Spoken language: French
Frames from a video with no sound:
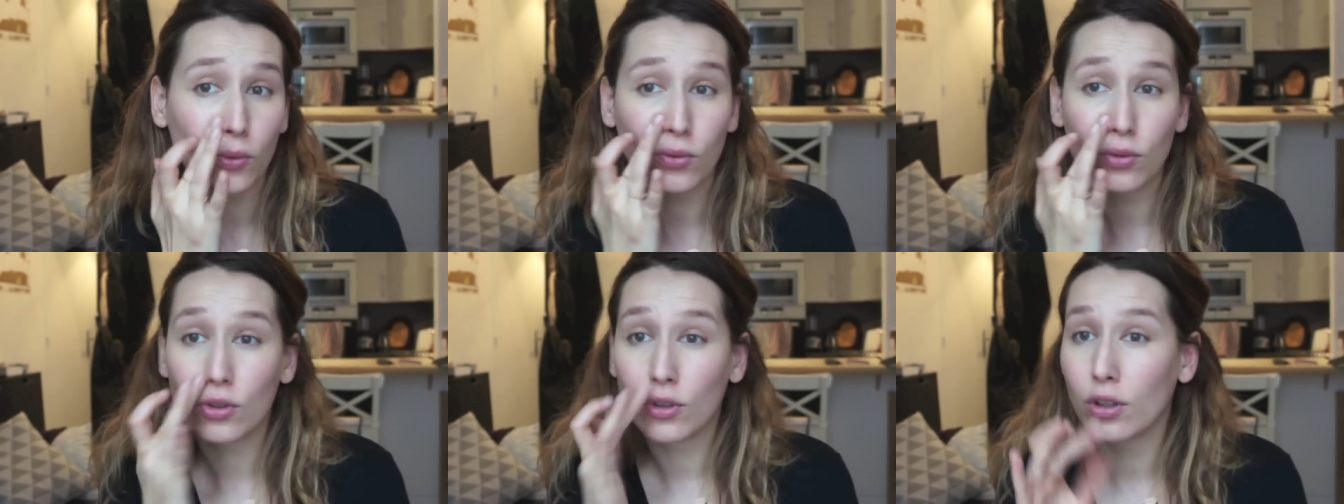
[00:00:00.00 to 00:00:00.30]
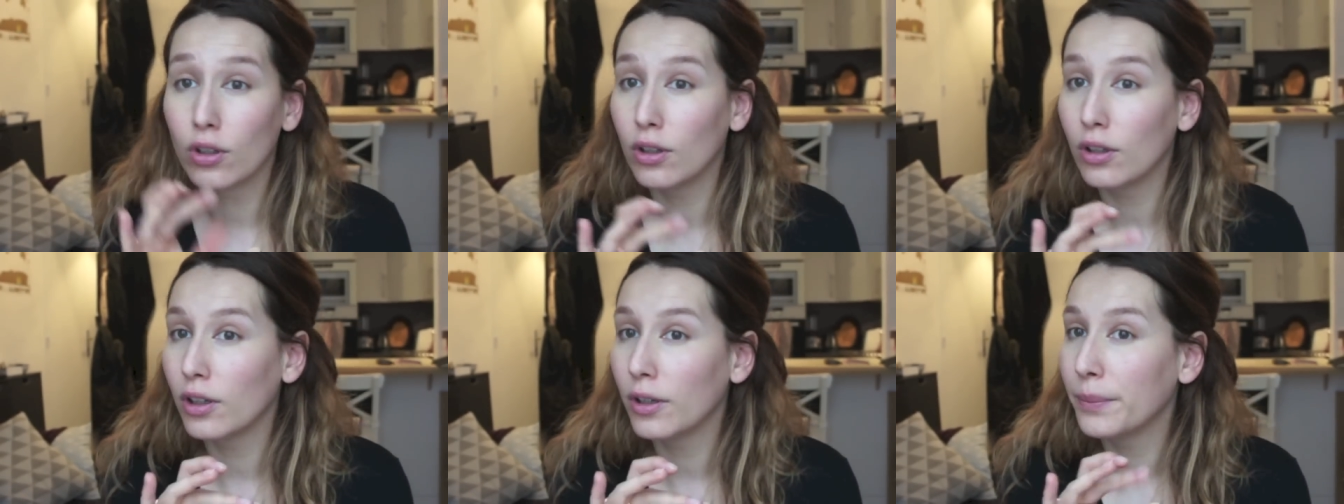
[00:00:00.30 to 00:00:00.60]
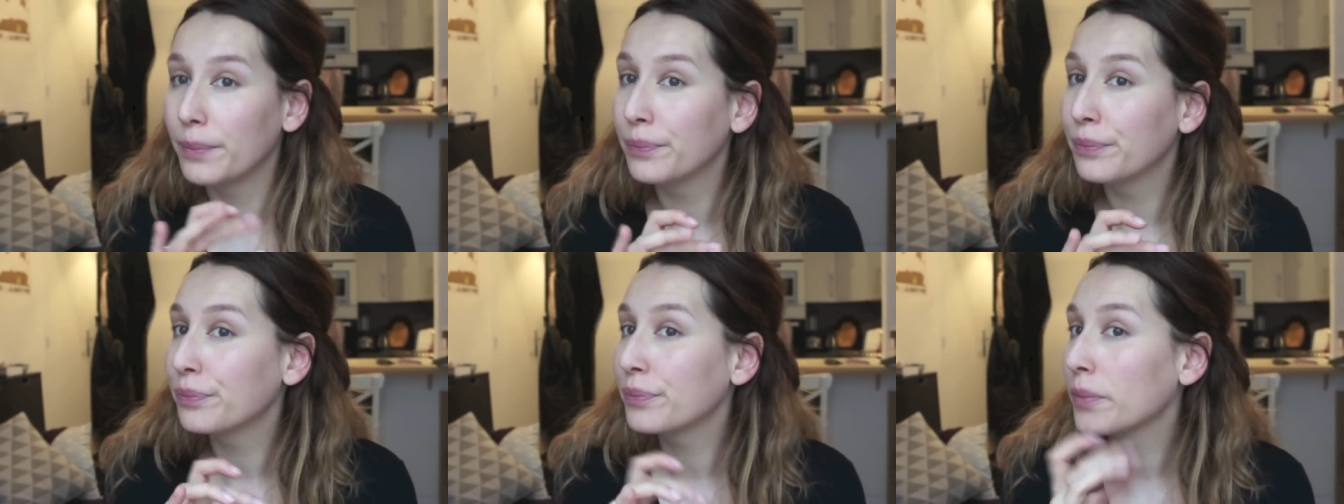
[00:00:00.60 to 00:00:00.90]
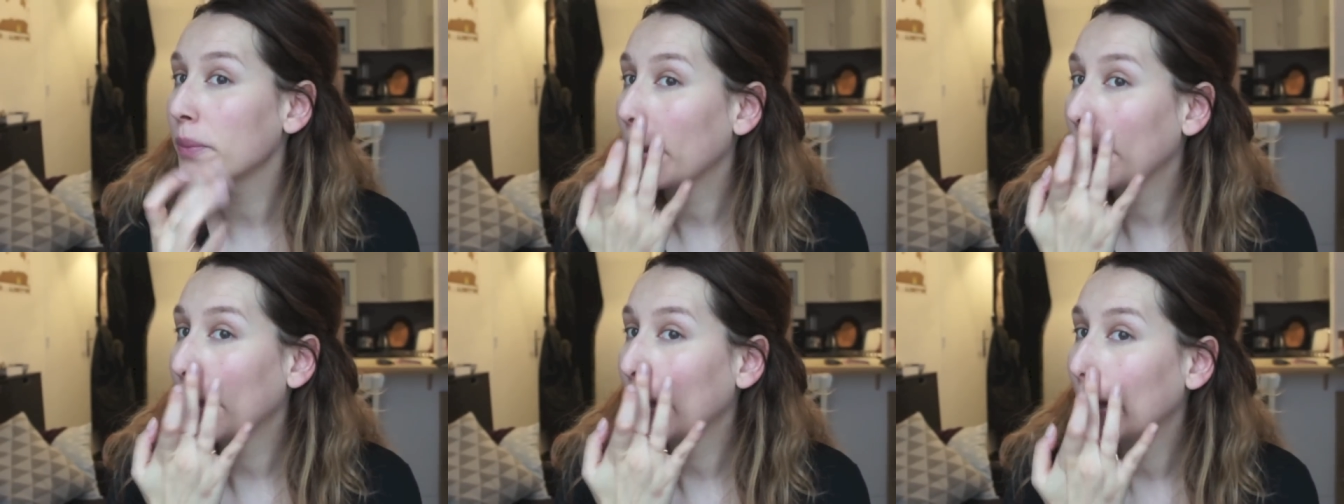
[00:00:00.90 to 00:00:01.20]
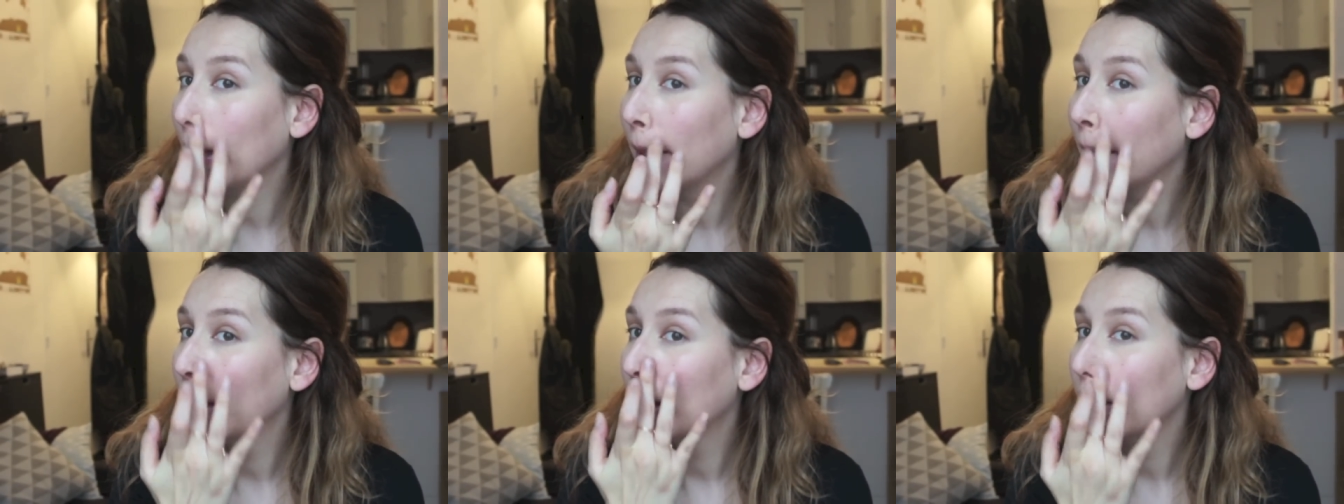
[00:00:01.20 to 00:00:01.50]
rougeurs,
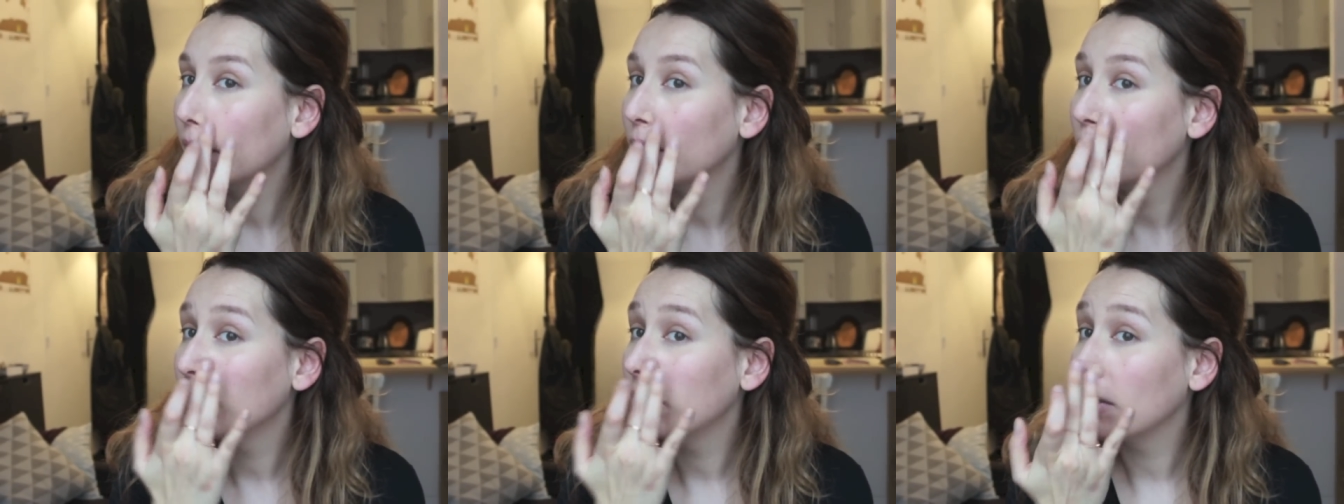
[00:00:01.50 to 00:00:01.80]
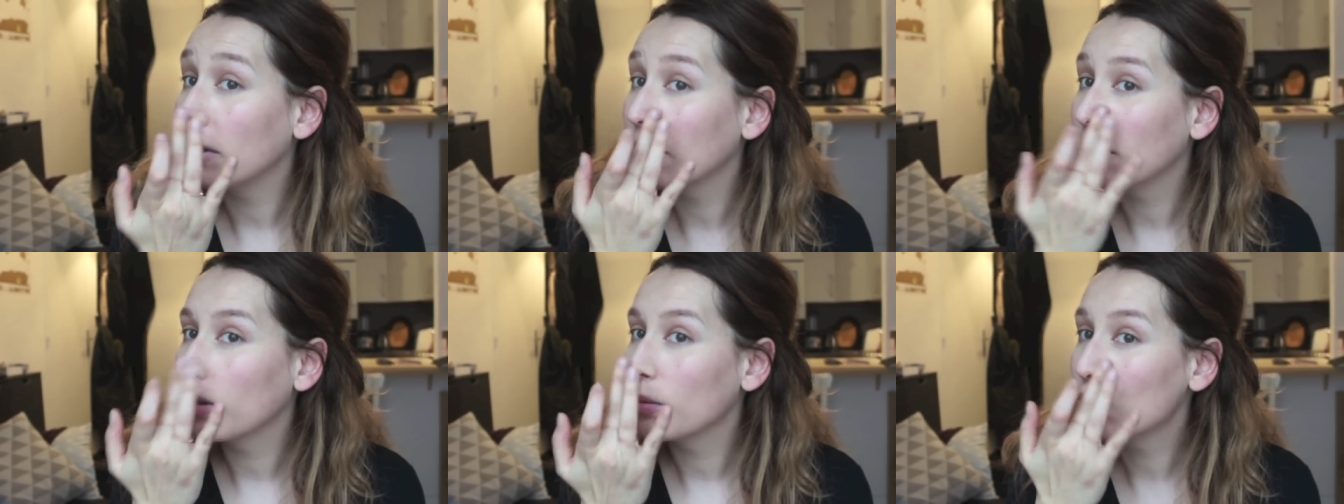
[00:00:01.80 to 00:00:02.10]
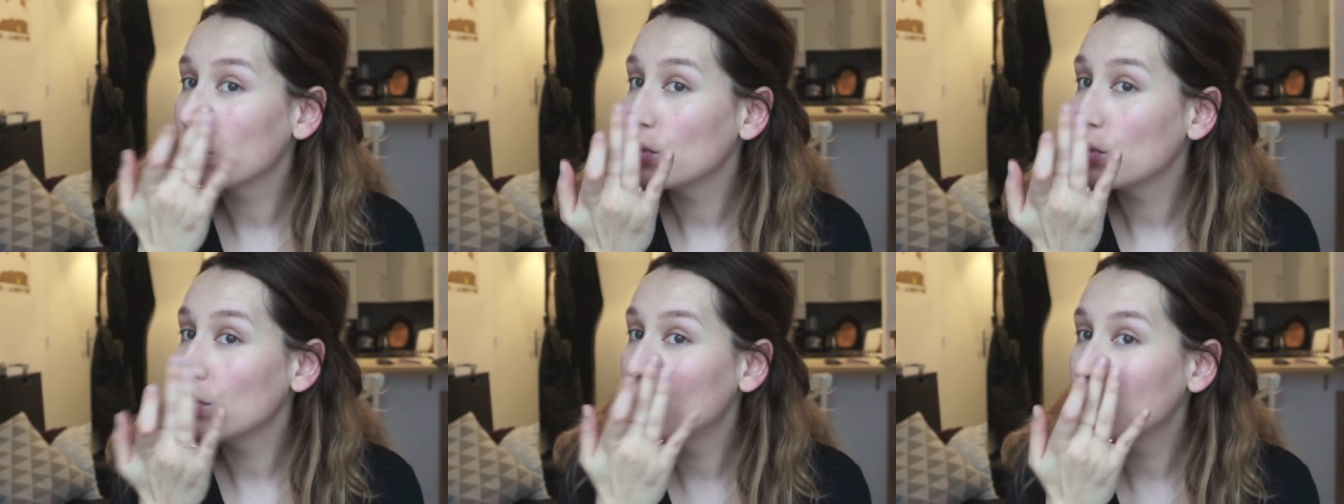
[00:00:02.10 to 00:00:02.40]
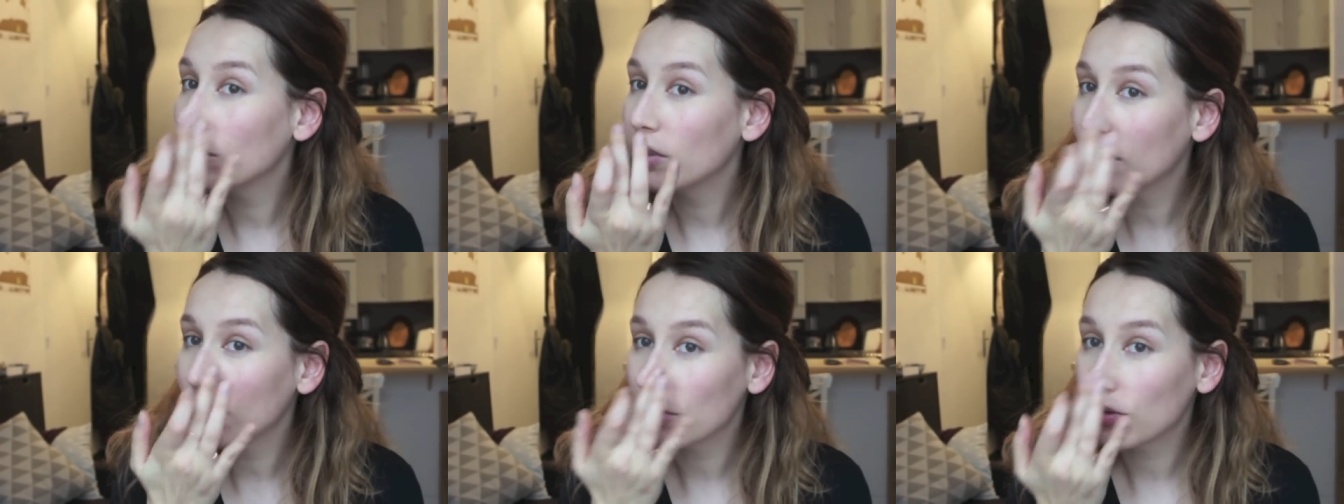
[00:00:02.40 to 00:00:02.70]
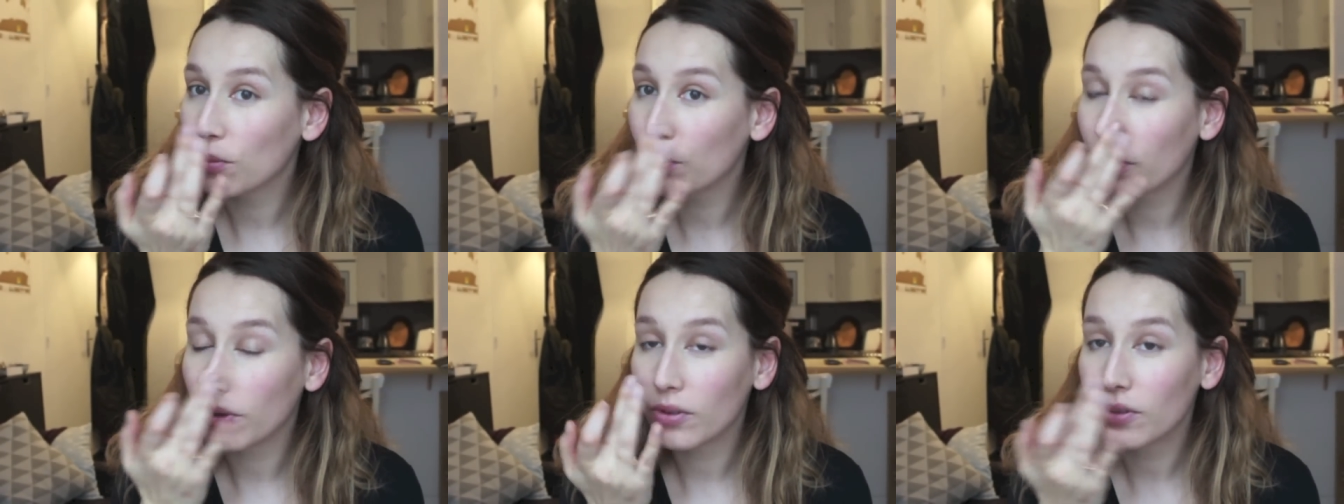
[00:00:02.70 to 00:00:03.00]
Enfin comme tout le monde hein, je
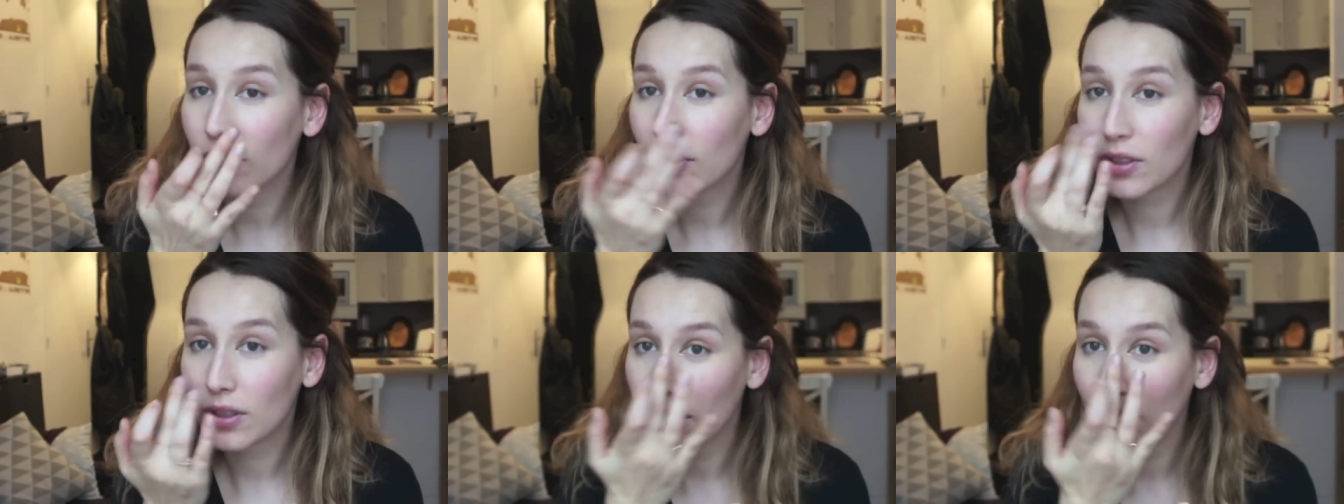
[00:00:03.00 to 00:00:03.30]
pense.